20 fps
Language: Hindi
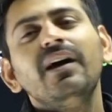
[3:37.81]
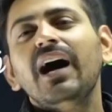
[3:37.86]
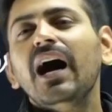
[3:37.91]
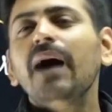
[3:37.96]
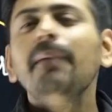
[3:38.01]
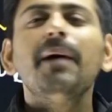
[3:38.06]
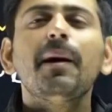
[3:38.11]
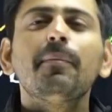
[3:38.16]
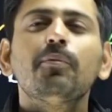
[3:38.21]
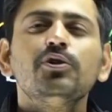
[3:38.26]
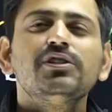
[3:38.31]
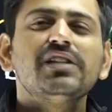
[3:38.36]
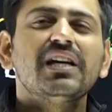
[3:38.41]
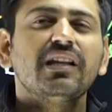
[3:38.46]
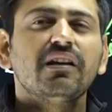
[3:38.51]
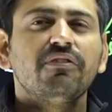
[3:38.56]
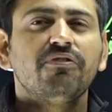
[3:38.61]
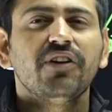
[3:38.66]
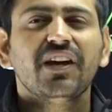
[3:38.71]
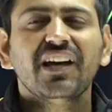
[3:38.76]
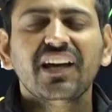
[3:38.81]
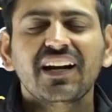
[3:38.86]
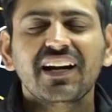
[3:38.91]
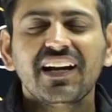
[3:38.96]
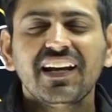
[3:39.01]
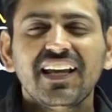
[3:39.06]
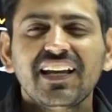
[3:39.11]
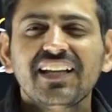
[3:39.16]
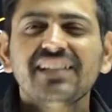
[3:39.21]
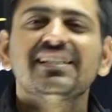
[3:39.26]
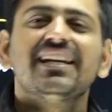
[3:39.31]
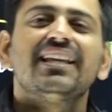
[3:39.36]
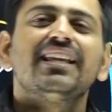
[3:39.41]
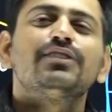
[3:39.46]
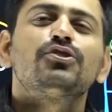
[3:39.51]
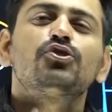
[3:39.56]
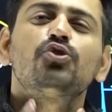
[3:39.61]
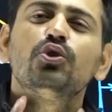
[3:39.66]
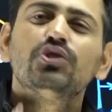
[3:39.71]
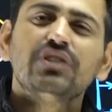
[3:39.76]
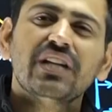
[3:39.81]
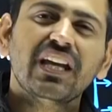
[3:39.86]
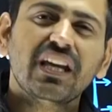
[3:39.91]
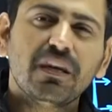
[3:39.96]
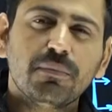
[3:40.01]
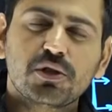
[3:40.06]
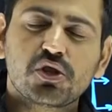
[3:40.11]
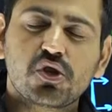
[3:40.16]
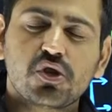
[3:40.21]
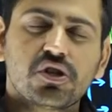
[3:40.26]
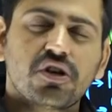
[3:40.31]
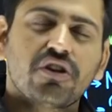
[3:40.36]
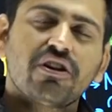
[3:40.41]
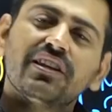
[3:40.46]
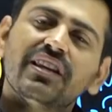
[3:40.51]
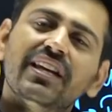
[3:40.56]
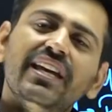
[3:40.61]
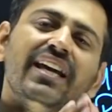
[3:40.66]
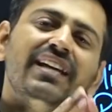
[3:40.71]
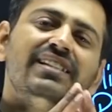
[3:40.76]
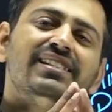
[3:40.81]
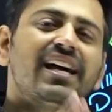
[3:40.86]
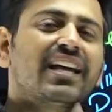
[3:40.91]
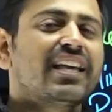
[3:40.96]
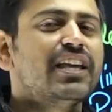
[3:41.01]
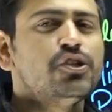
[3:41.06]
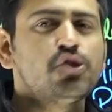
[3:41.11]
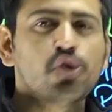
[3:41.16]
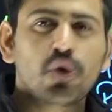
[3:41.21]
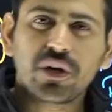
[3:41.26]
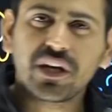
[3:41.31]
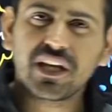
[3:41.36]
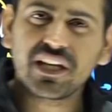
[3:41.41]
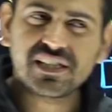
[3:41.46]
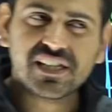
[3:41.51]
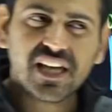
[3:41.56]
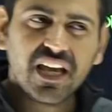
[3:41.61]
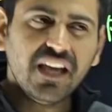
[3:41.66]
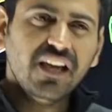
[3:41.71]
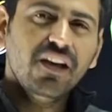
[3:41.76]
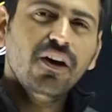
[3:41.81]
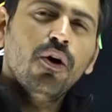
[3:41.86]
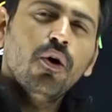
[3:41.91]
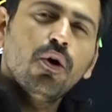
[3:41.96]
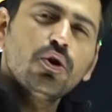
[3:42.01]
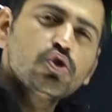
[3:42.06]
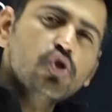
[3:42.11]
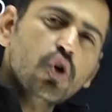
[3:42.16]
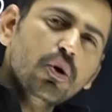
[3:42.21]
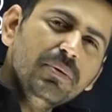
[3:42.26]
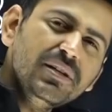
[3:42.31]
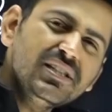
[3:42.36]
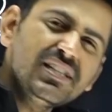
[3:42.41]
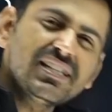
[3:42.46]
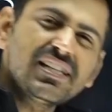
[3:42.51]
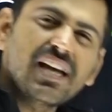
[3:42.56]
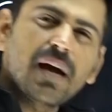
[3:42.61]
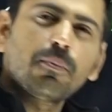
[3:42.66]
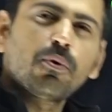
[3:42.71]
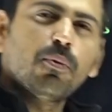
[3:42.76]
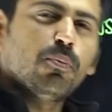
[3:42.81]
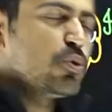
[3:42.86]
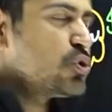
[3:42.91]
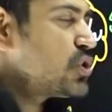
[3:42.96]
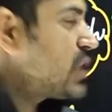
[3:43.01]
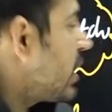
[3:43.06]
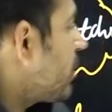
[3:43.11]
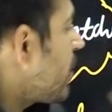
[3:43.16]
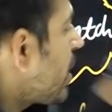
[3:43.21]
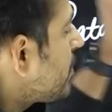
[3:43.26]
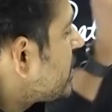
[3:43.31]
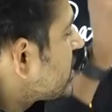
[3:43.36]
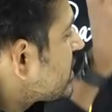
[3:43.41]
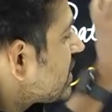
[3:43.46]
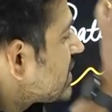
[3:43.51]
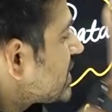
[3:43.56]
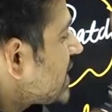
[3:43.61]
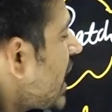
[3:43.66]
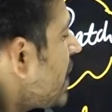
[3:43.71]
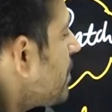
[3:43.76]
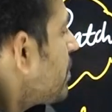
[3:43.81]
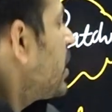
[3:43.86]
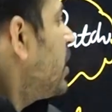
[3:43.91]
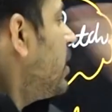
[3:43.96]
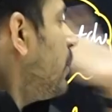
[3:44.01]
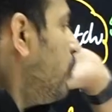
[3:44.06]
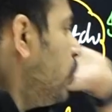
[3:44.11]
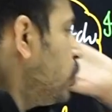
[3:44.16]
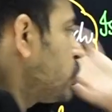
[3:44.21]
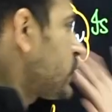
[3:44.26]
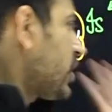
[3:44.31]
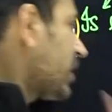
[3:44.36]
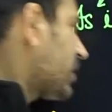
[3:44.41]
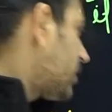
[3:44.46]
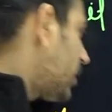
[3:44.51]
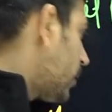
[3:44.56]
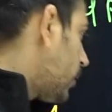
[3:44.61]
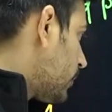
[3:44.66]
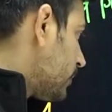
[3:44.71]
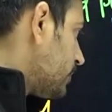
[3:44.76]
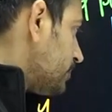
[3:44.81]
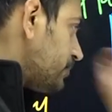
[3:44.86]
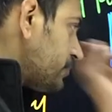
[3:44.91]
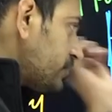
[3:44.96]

अब आपको ज्यादा फिक्र करने की ज्यादा सोचने की बच्चों जरूरत नहीं है जाके ज्वाइन कीजिए और जो भी चीजें आपको पूछनी है वहां पर सर से आप पूछ सकते हो